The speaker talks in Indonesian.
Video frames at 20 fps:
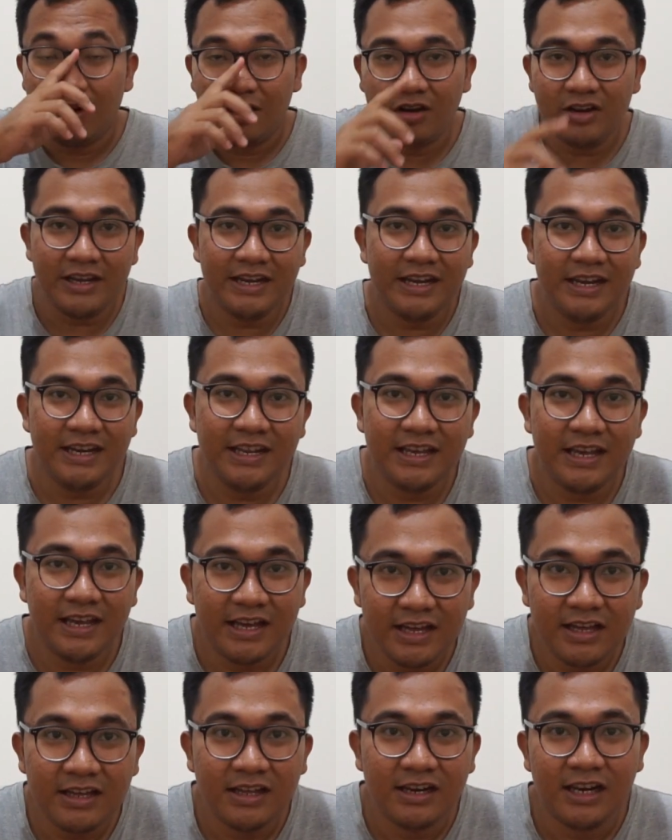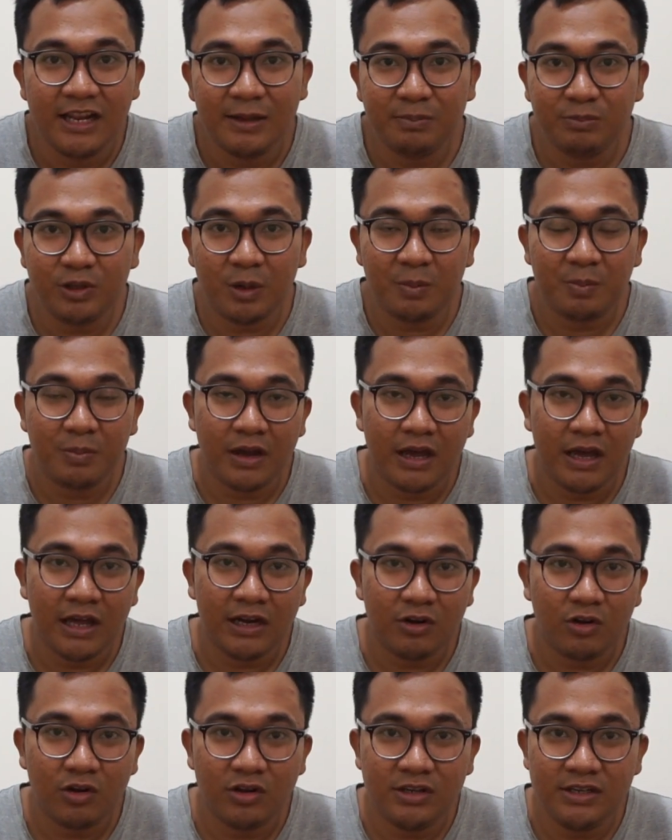Oke ini dia laptop
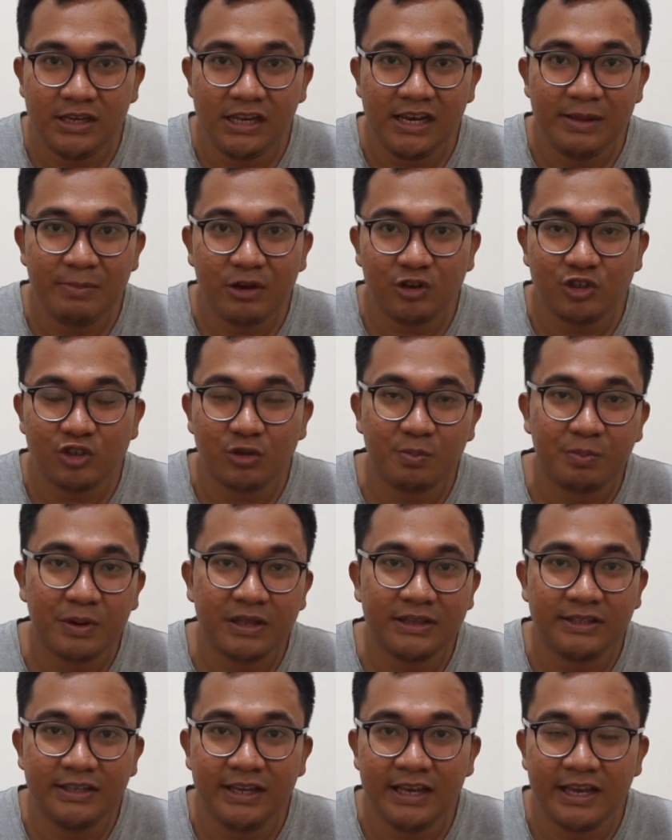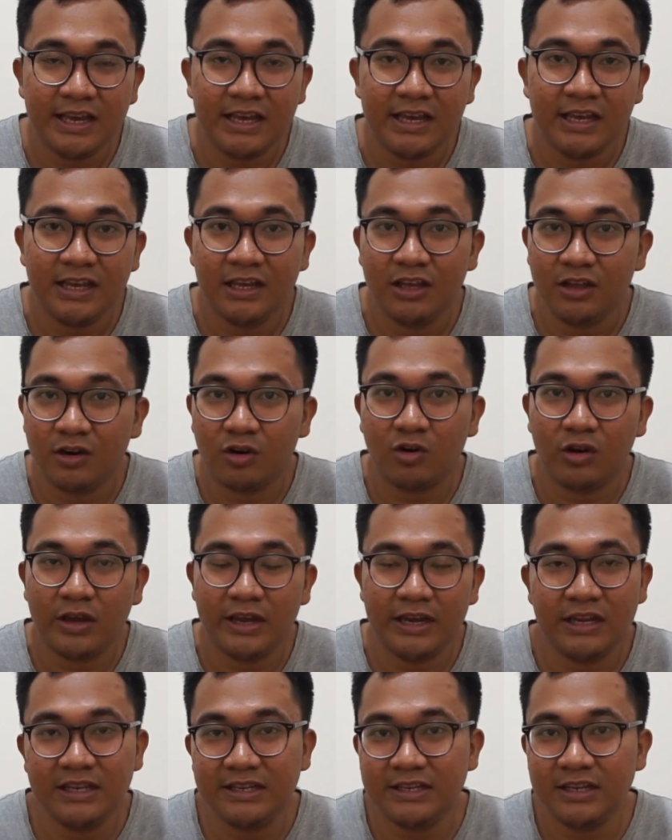ROG 504G Hero
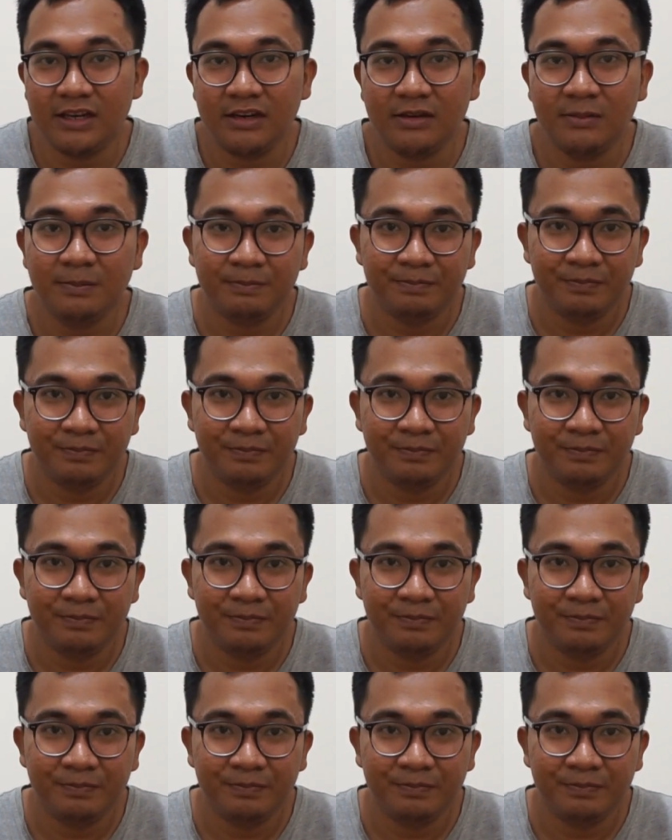Edition.